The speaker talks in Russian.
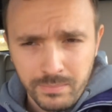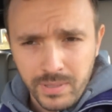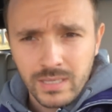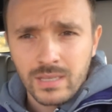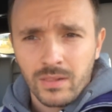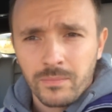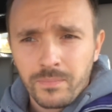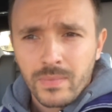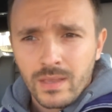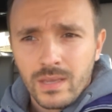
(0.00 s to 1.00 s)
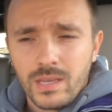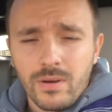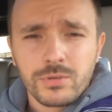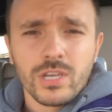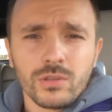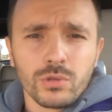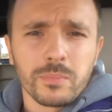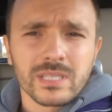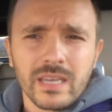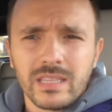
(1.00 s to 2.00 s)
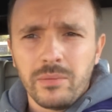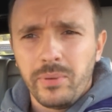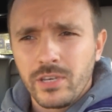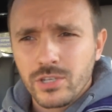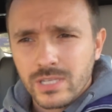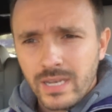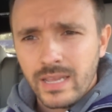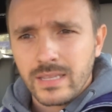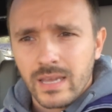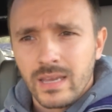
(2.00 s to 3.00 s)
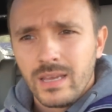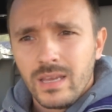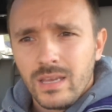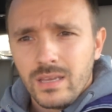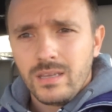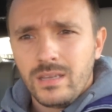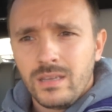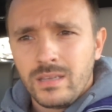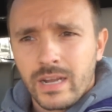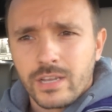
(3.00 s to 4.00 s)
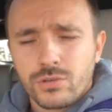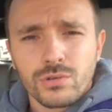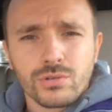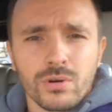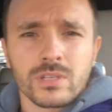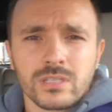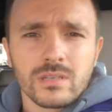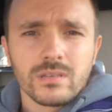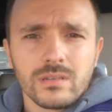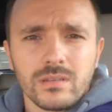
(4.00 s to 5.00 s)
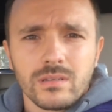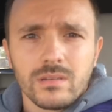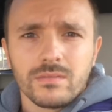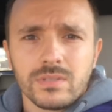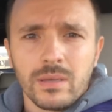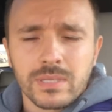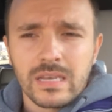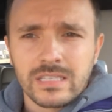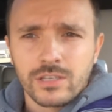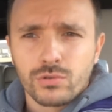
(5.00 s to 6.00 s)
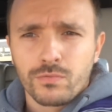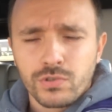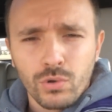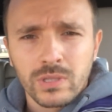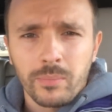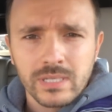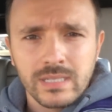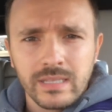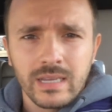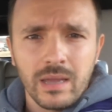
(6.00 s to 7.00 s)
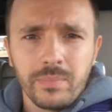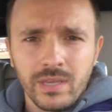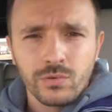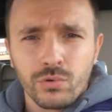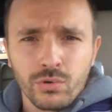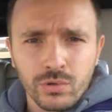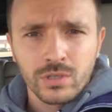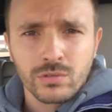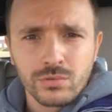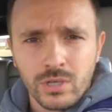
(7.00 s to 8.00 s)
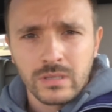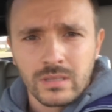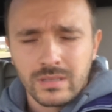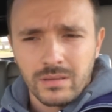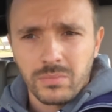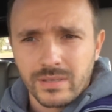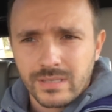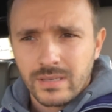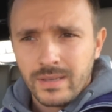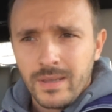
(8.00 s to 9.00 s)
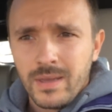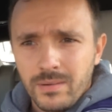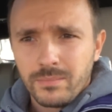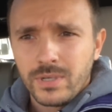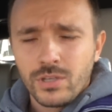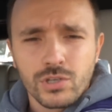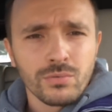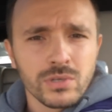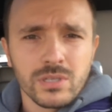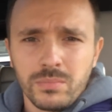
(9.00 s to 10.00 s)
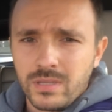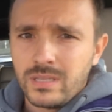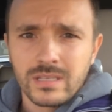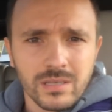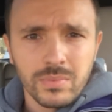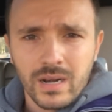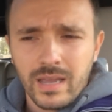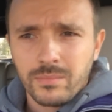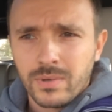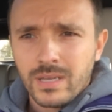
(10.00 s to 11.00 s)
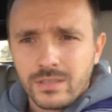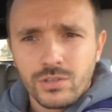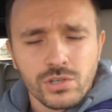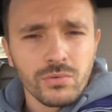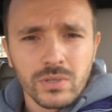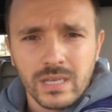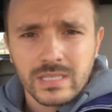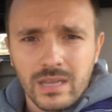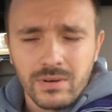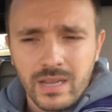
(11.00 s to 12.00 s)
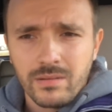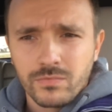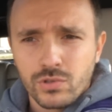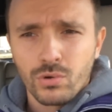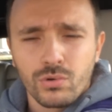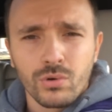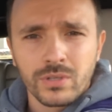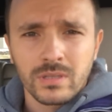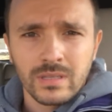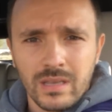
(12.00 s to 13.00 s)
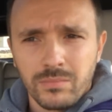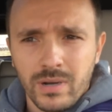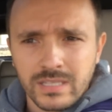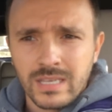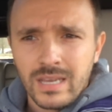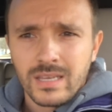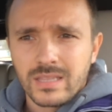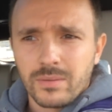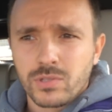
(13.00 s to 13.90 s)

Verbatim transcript: передал. И вообще идут постоянные перечисления. И я хочу еще раз всем сказать, что все до последней копейки уходит исключительно на Донбасс. Мы ничего себе не забираем, ничего не оставляем, все уходит на Донбасс, на